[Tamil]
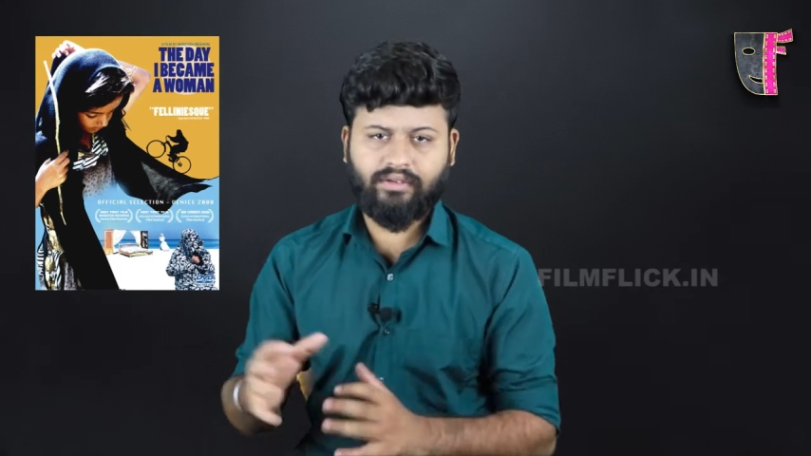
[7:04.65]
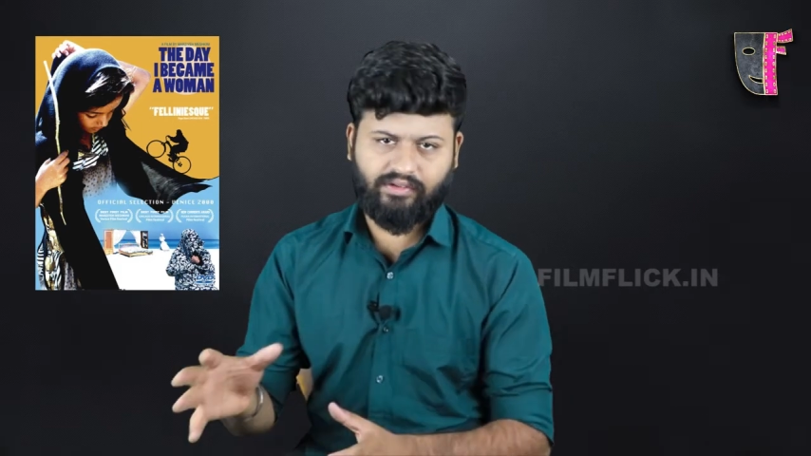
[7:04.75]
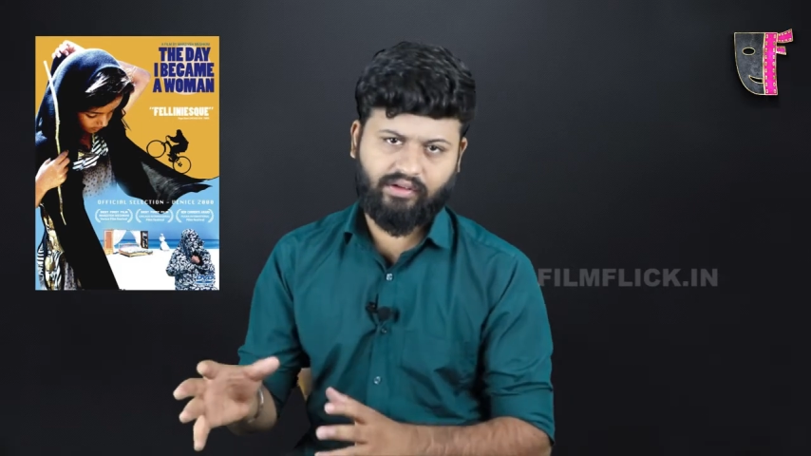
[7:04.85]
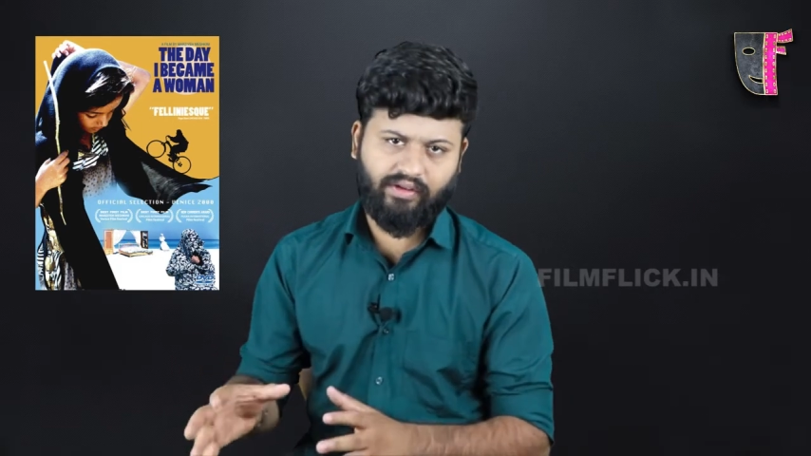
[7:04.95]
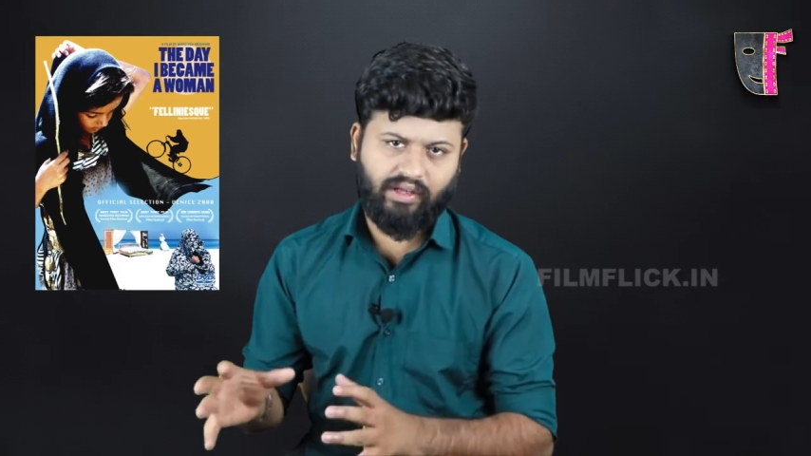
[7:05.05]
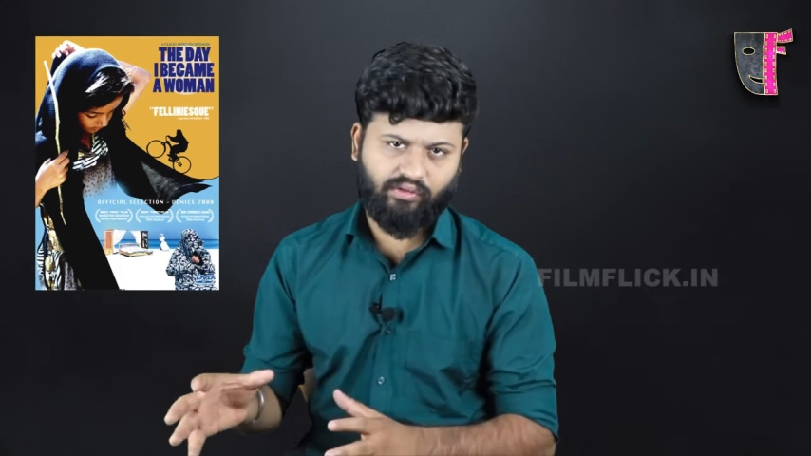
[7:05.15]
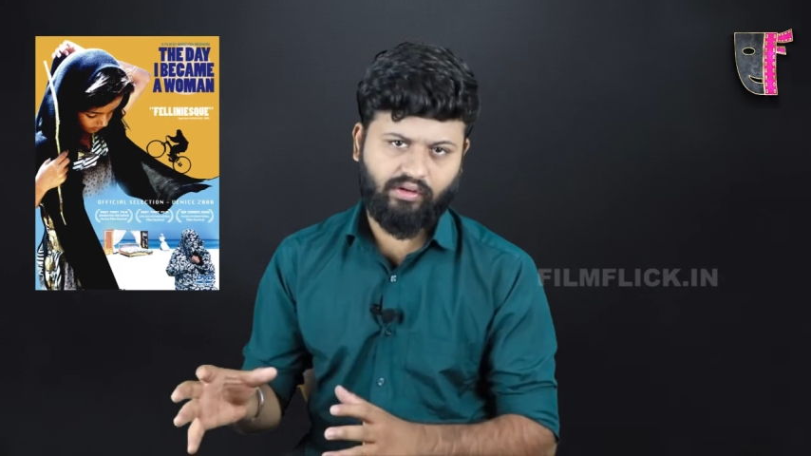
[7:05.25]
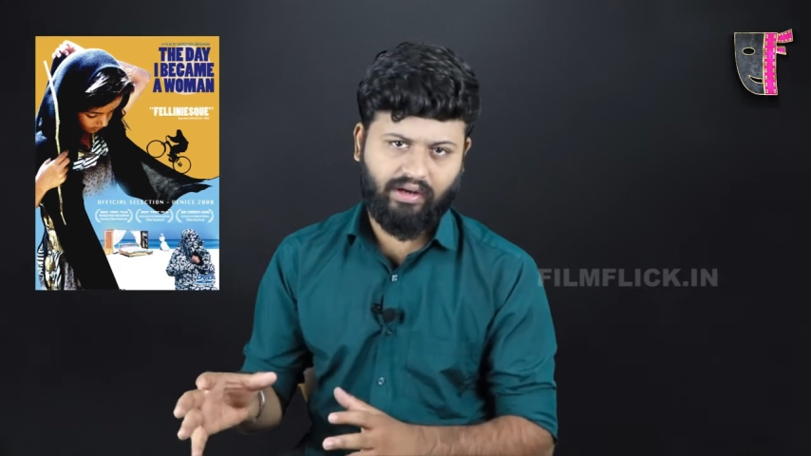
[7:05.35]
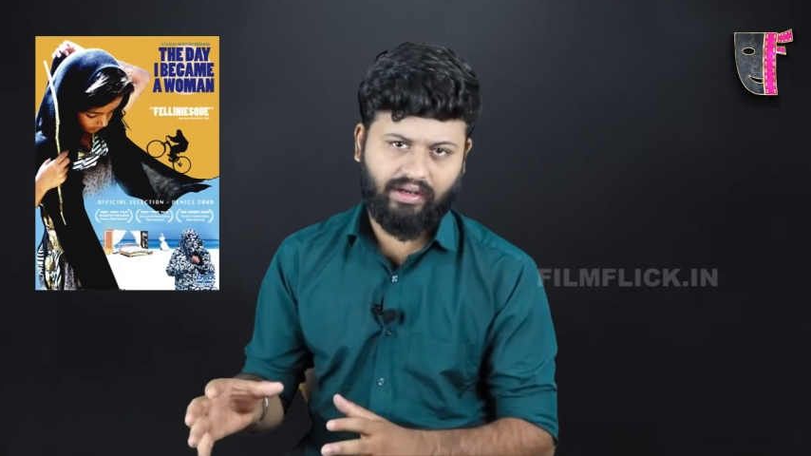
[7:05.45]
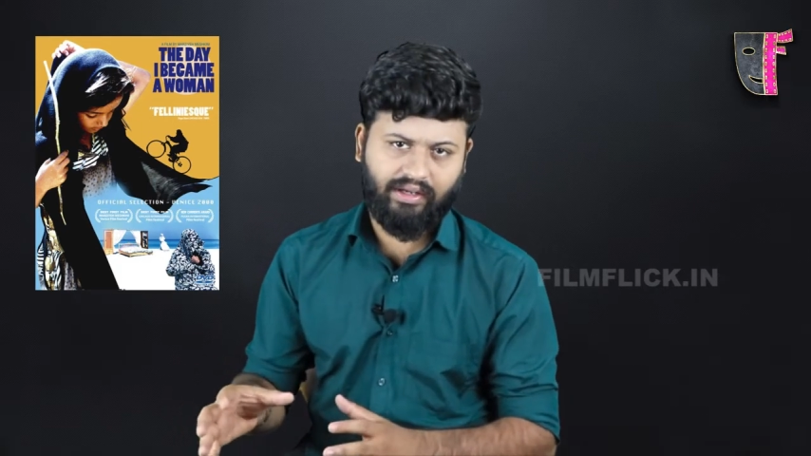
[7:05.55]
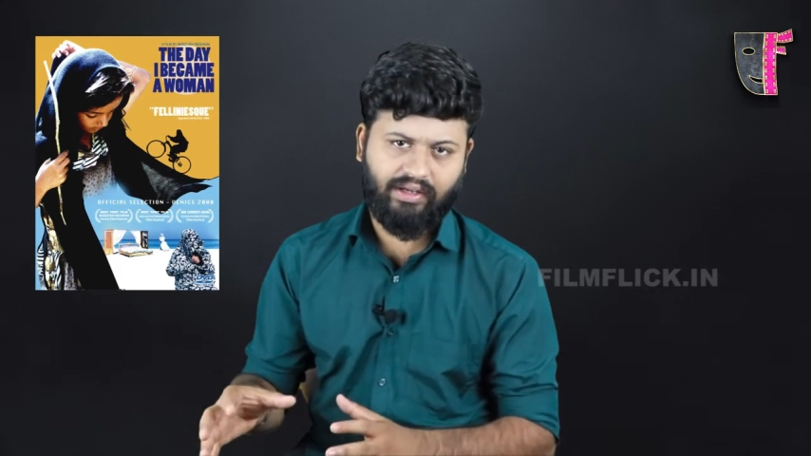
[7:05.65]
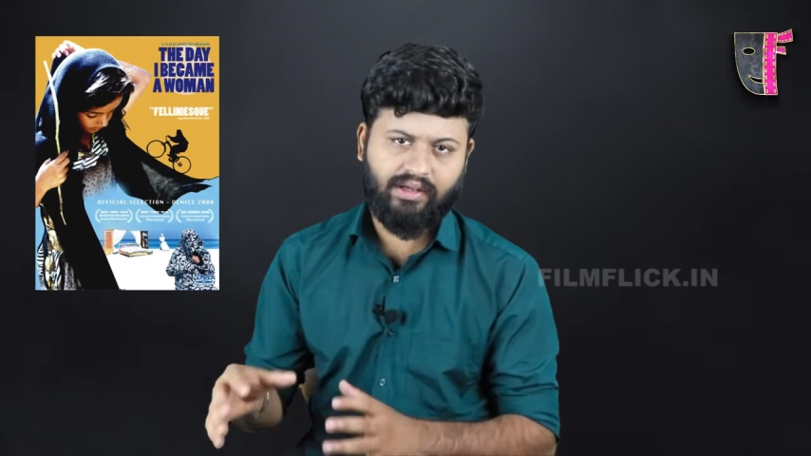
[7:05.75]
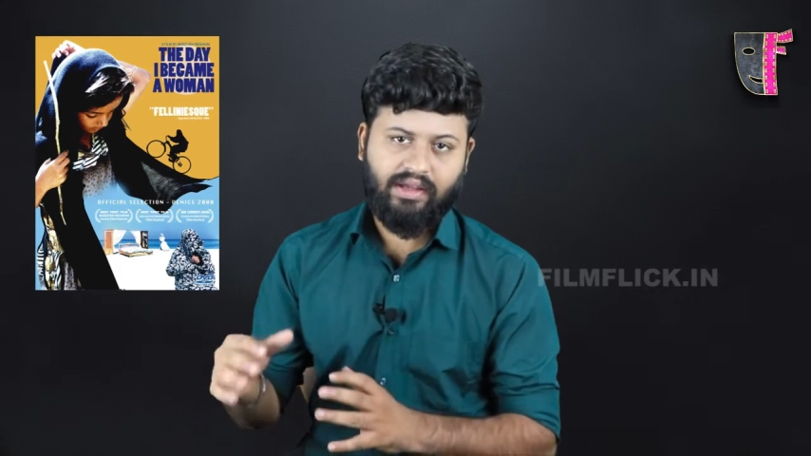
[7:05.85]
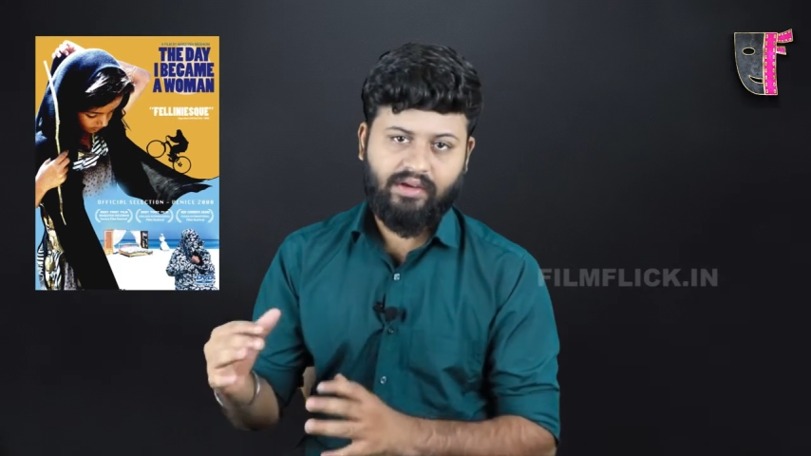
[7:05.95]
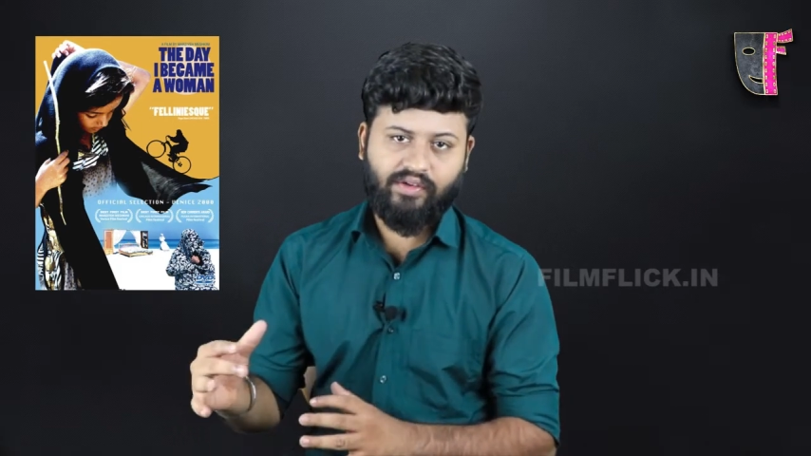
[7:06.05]
வச்ச வைக்க சொல்கிறாங்க
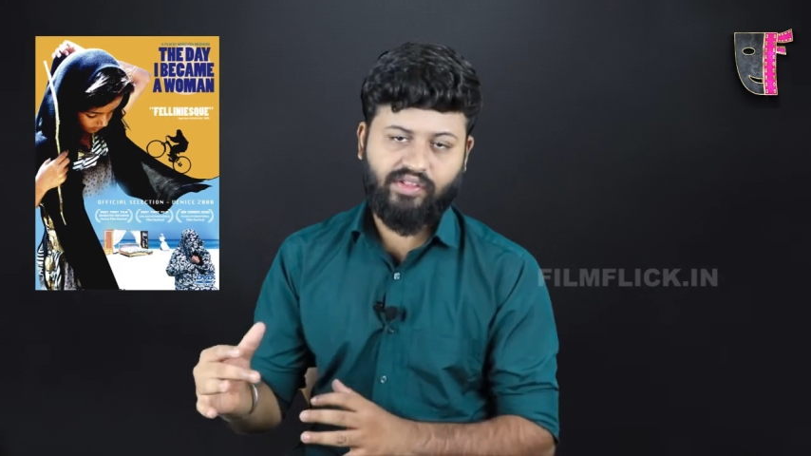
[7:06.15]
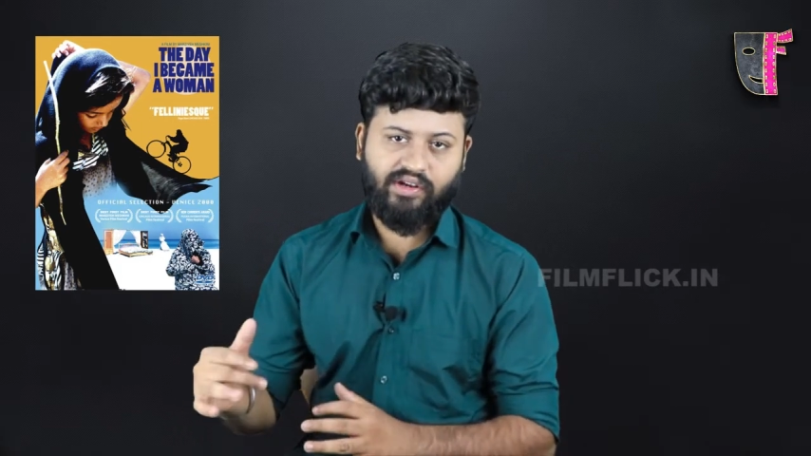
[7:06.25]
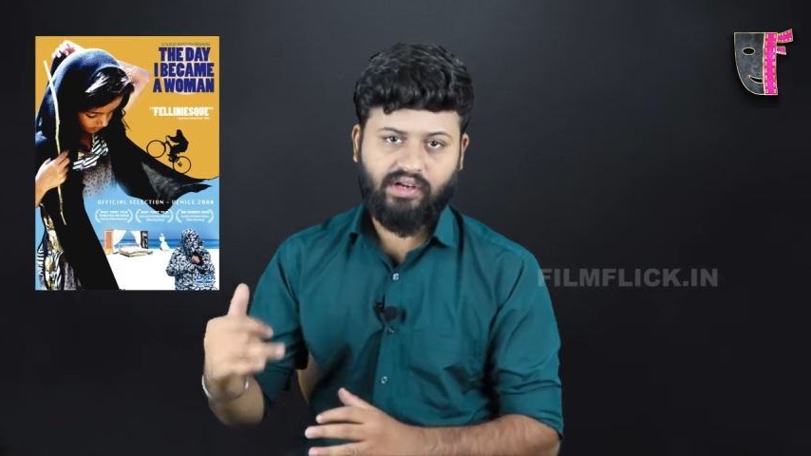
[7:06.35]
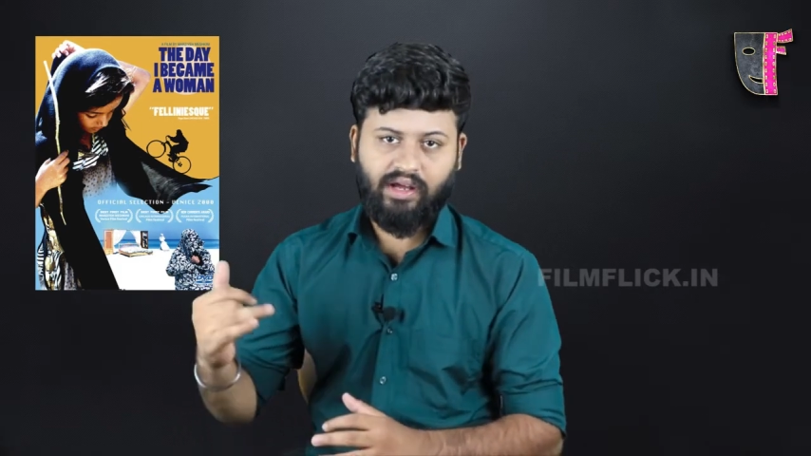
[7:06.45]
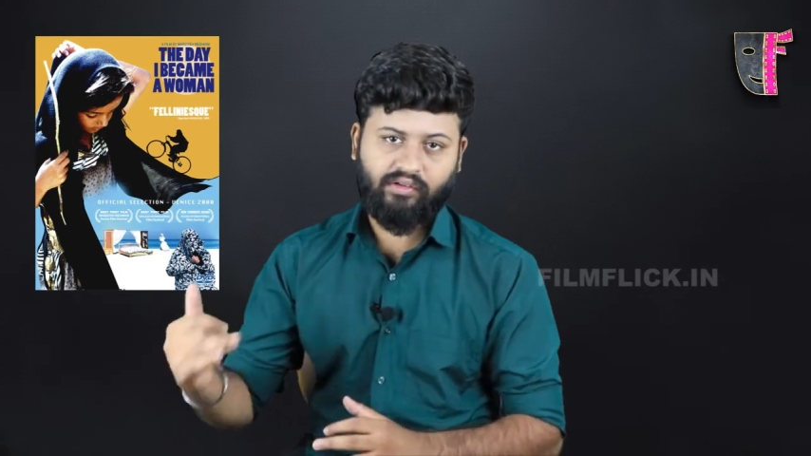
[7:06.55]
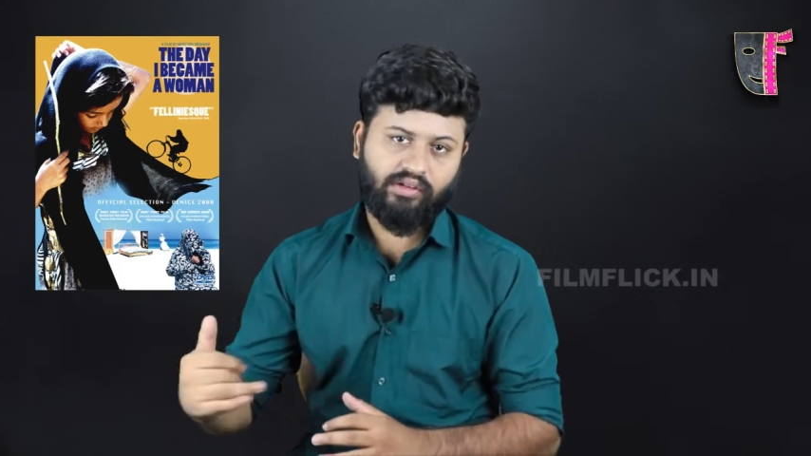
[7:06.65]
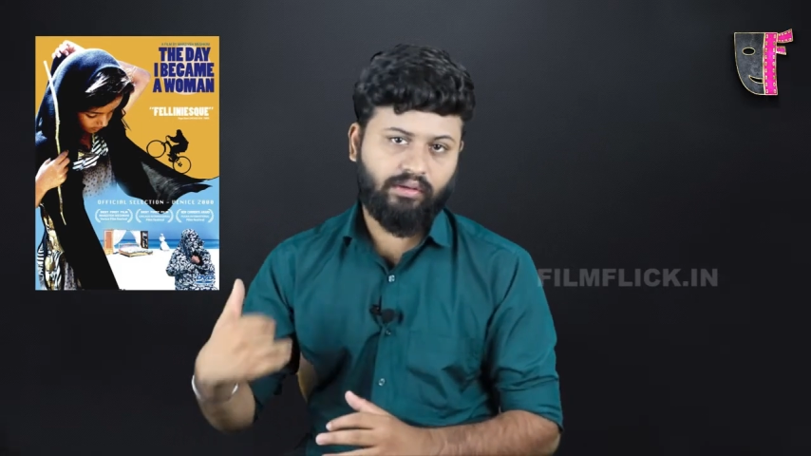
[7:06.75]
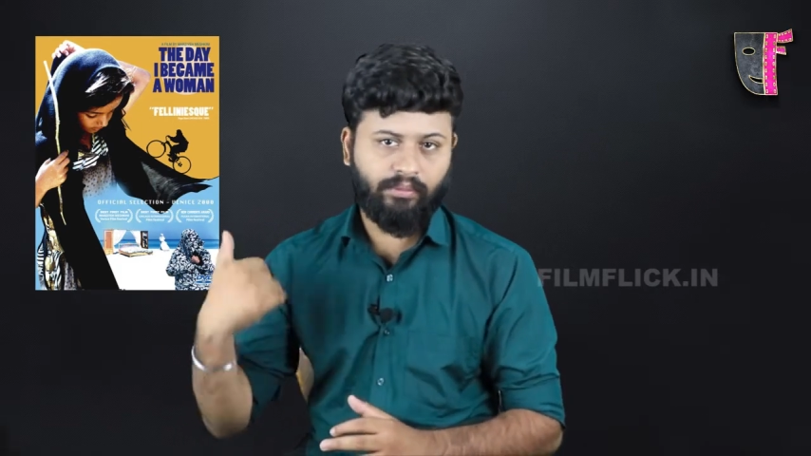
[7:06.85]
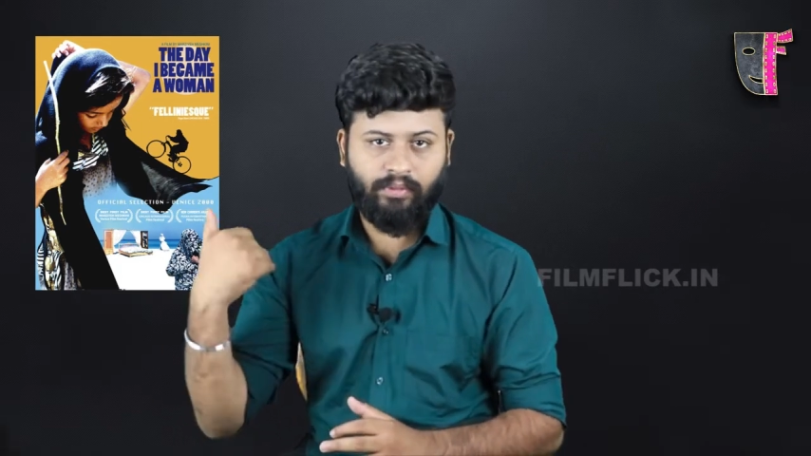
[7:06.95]
வச்சுட்டு நான் வந்து